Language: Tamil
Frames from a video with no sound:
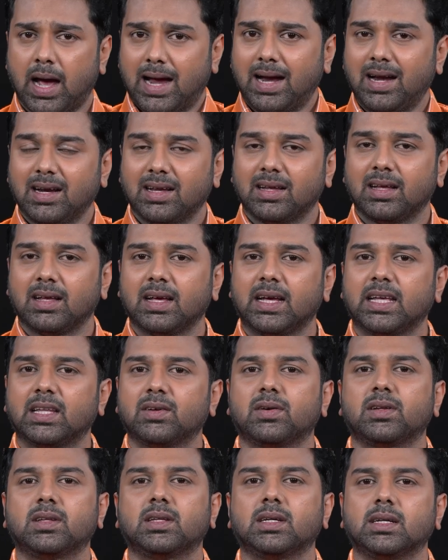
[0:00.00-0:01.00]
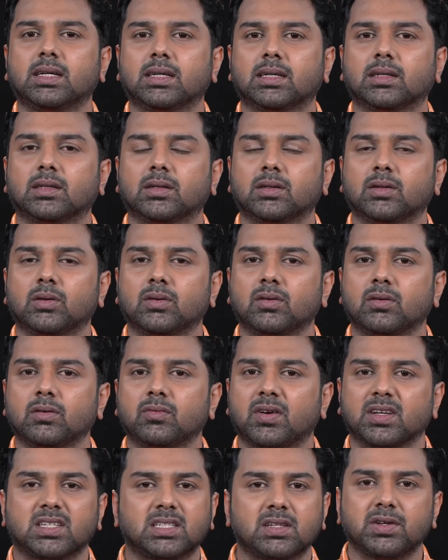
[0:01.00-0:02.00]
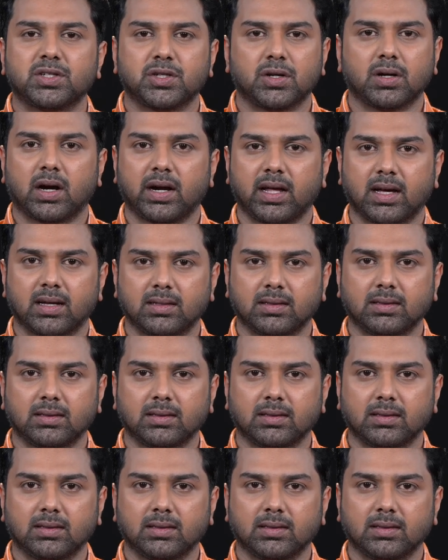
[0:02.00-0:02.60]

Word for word: அண்ட் இது வந்து ஃபஸ்ட்டு விஷயம் கிடையாது